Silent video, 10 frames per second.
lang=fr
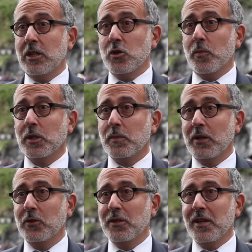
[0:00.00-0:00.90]
Et je ne pense pas
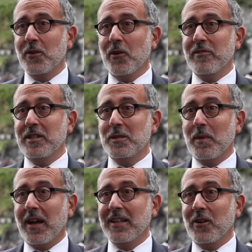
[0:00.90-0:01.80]
que nous ayons envie de
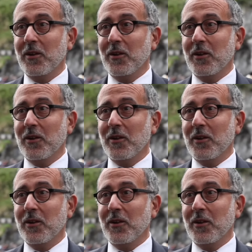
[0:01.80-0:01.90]
disparaître.